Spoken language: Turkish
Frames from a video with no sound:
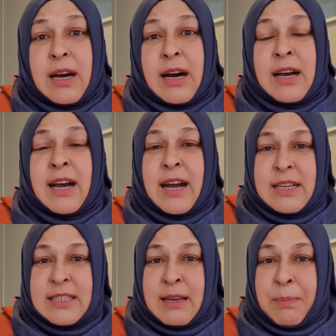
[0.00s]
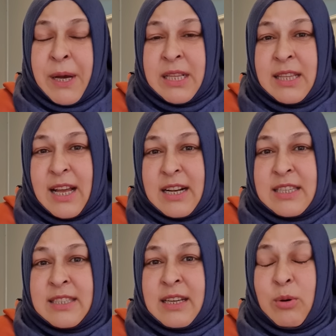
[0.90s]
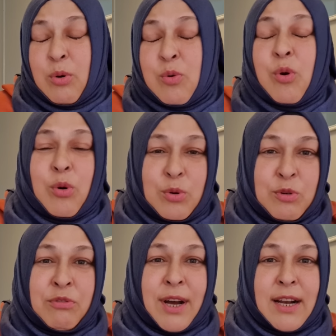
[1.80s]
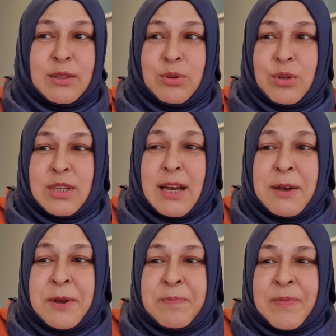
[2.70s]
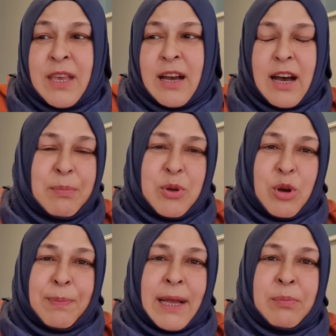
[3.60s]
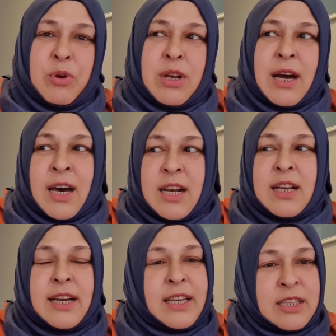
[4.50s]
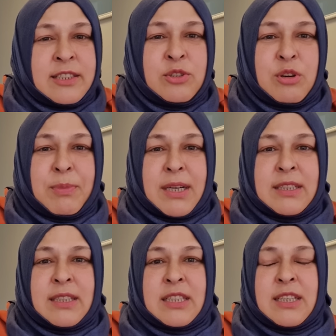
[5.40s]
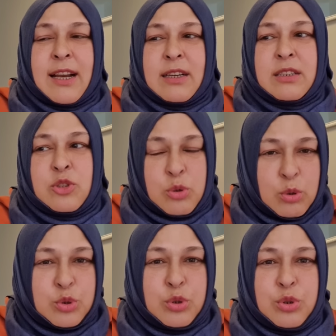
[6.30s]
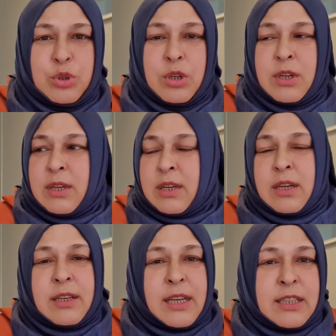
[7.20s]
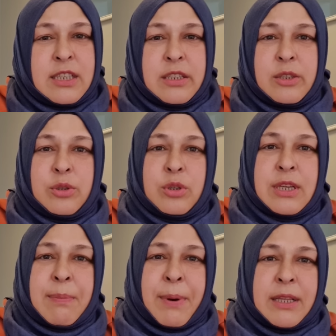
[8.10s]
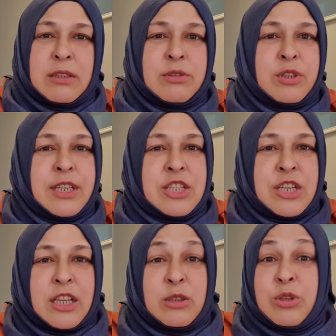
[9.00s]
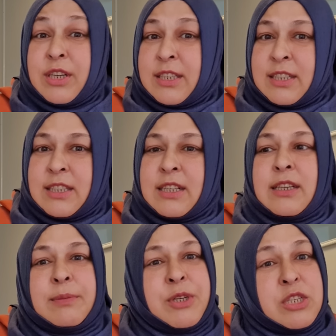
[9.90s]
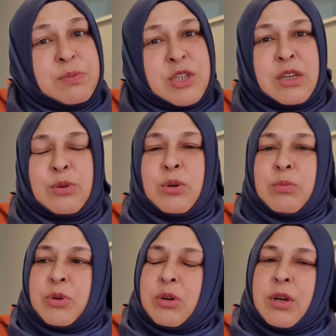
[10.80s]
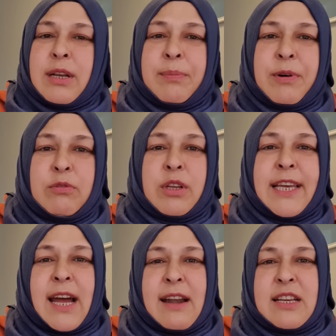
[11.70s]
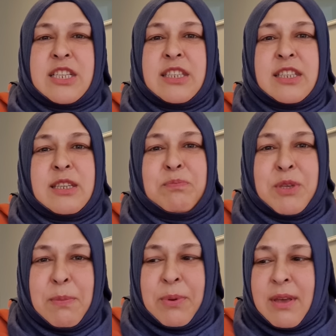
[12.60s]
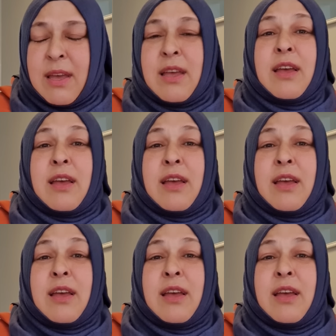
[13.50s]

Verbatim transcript: akarsa patlarsa o korku vardı onda ama yok ben böyle ara ara getiriyorum arkadaşlar çok şükür ne kırılıyor ne patlıyor ne çatlıyor getirdiklerim hiçbir şey de olmuyor öyle bavula yerleştirdiğim gibi